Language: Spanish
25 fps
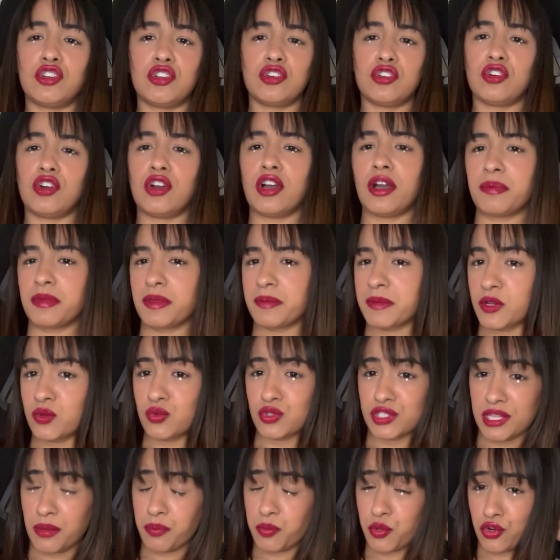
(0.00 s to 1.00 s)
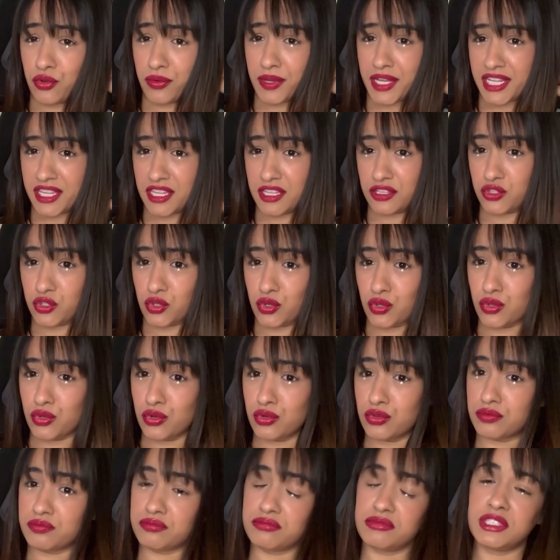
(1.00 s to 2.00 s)
no, no. A mí me gusta probar de
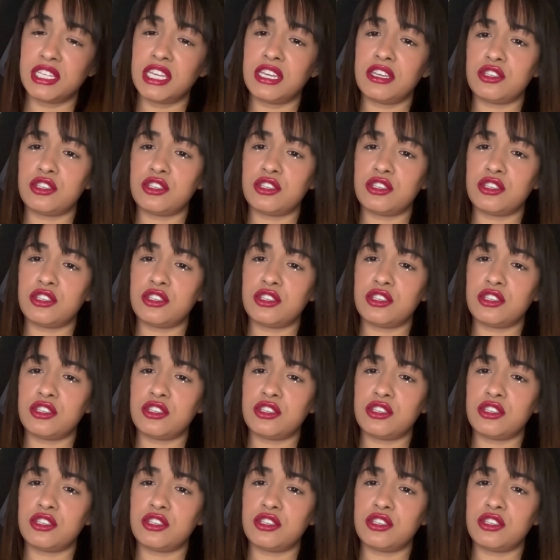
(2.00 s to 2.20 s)
todo. De